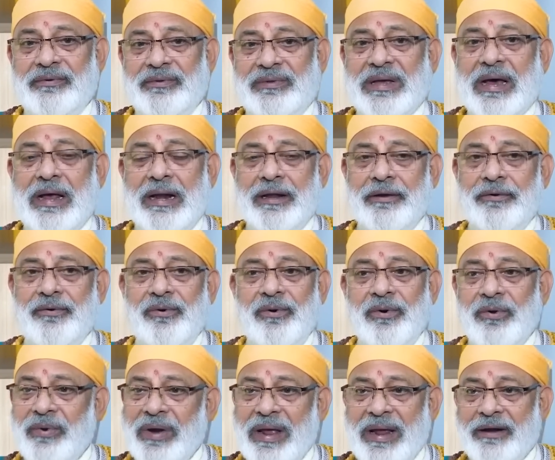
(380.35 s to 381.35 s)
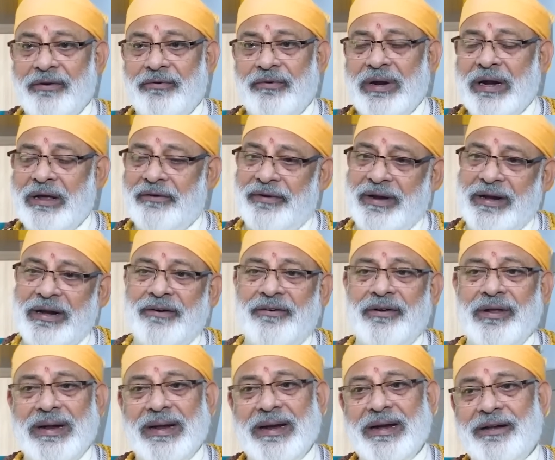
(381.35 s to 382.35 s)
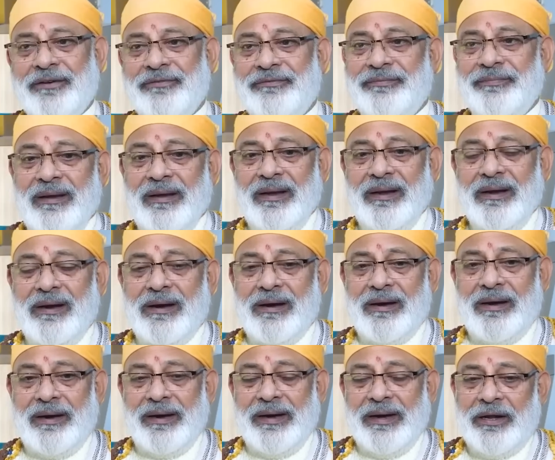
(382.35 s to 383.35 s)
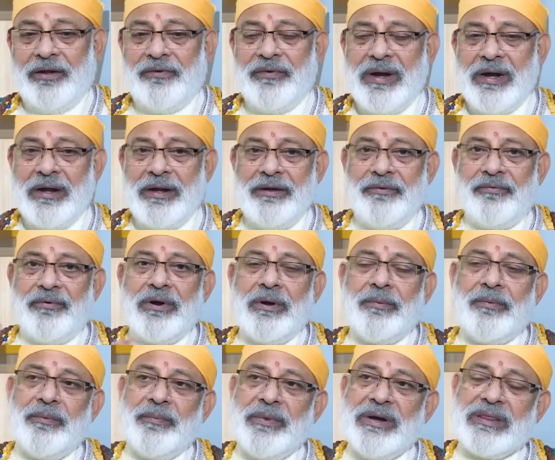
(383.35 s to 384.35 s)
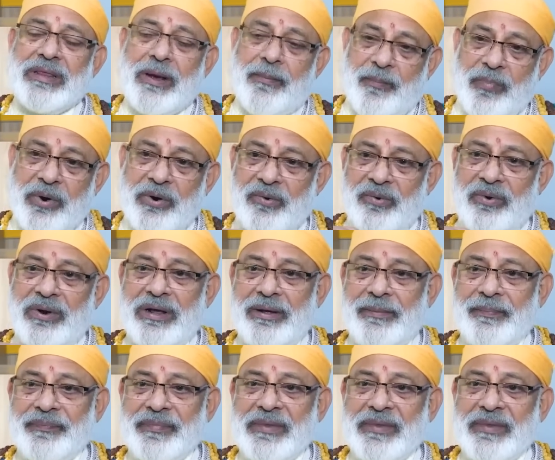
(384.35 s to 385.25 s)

సాలెగూళ్ళు ఉన్నాయనుకోండి అవన్నీ కూడా నెగిటివ్ ఇంకా ఇటువంటి ఉన్నప్పుడు మీరు తప్పకుండా